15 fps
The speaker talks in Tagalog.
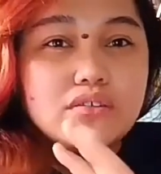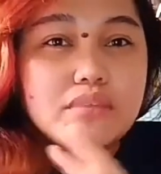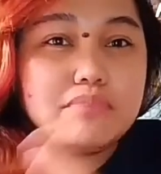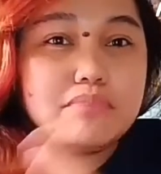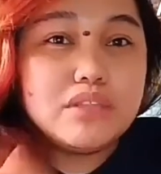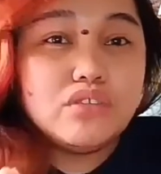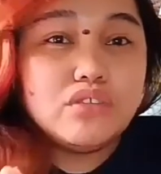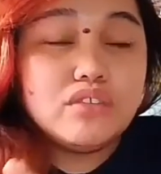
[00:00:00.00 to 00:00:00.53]
sa
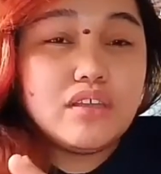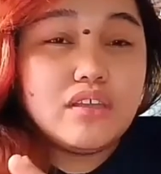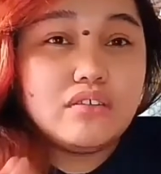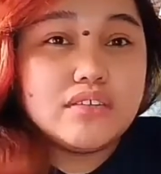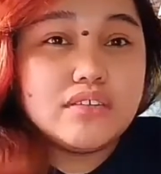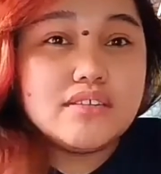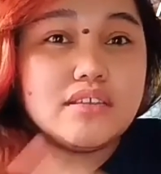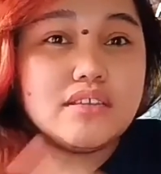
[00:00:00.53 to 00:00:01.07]
video na
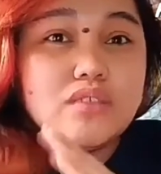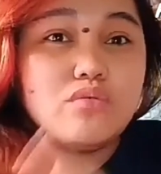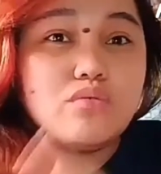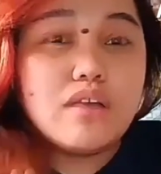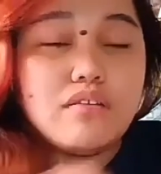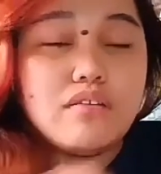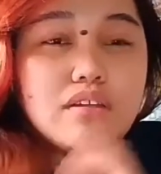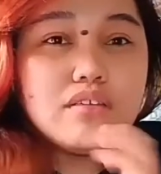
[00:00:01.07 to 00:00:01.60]
yon kasi
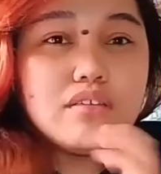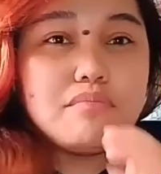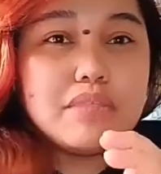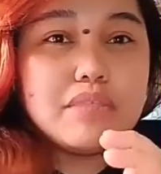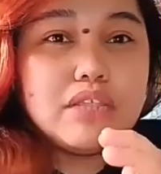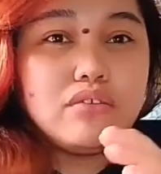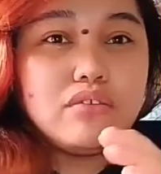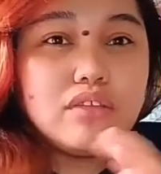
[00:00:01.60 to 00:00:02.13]
kinuha ko lang yung
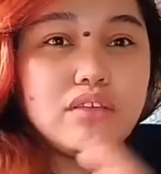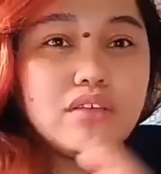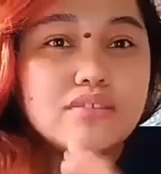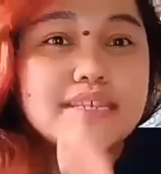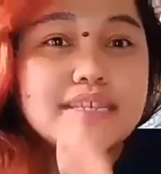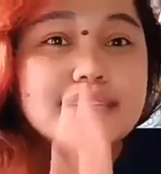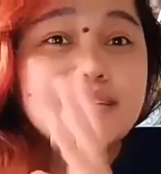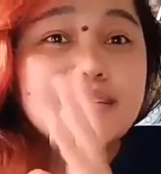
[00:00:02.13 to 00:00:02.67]
video na yon
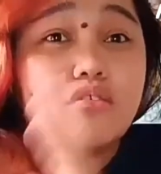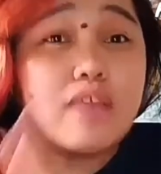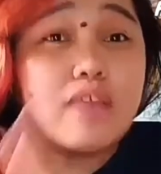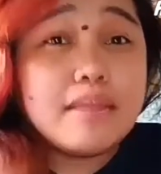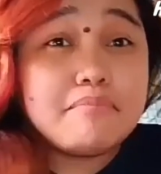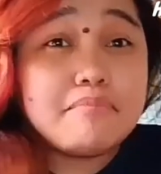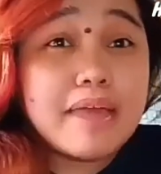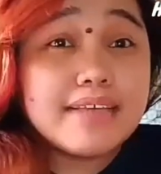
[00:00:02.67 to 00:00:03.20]
sa isa kong
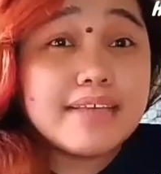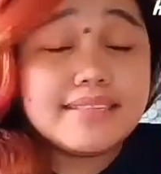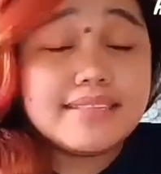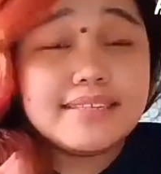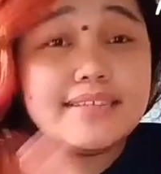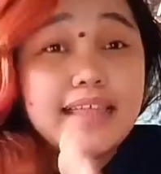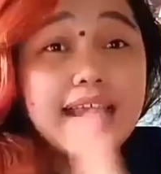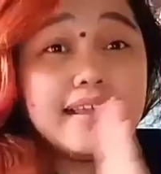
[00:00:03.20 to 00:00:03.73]

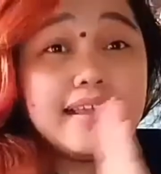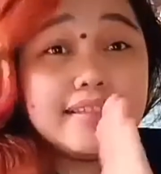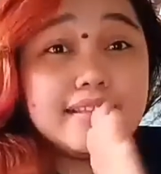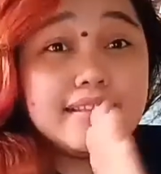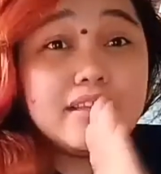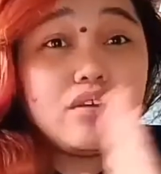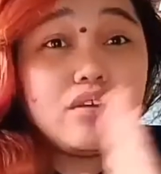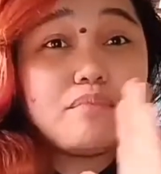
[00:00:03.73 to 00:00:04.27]
unboxing na
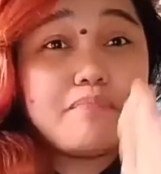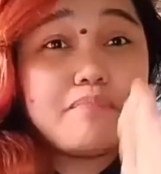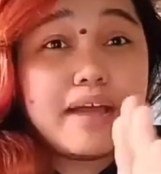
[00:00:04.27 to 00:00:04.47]
hindi ko